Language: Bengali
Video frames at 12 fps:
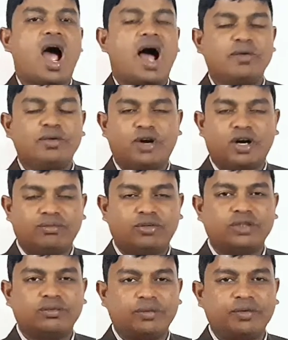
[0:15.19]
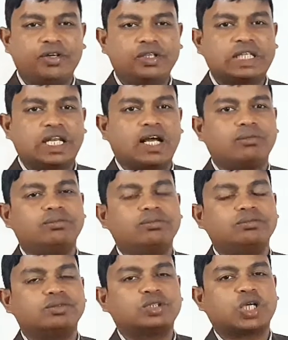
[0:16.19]
আমি মোহাম্মদ মমিনুল ইসলাম
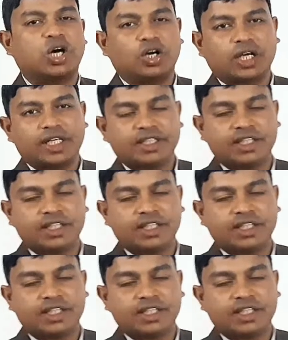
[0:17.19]
সহকারী